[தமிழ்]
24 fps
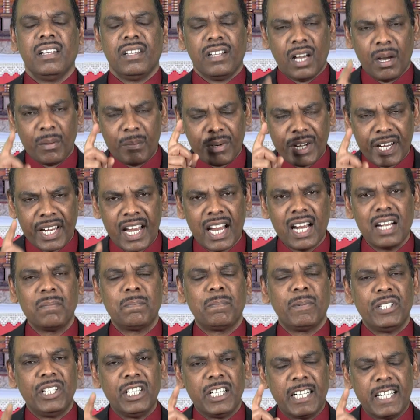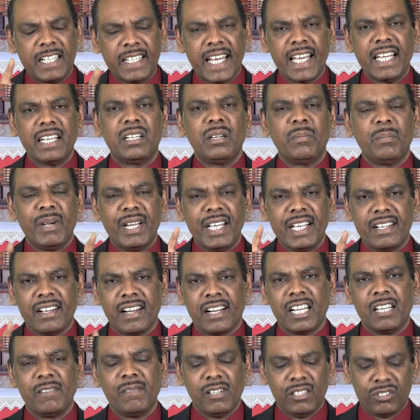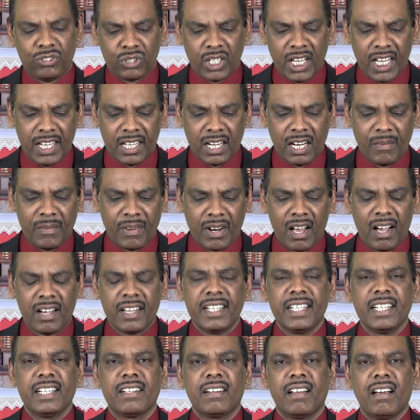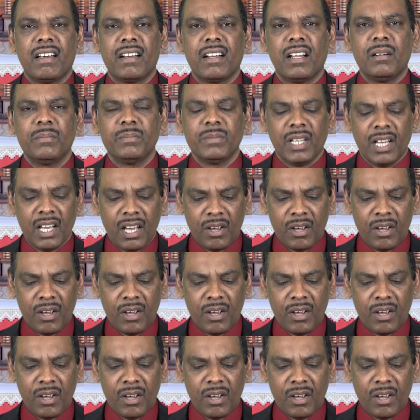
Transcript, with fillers: நாம் கேட்பது கிடைக்கும்படி கடவுள் செய்கிறவராக இருக்கிறாராம்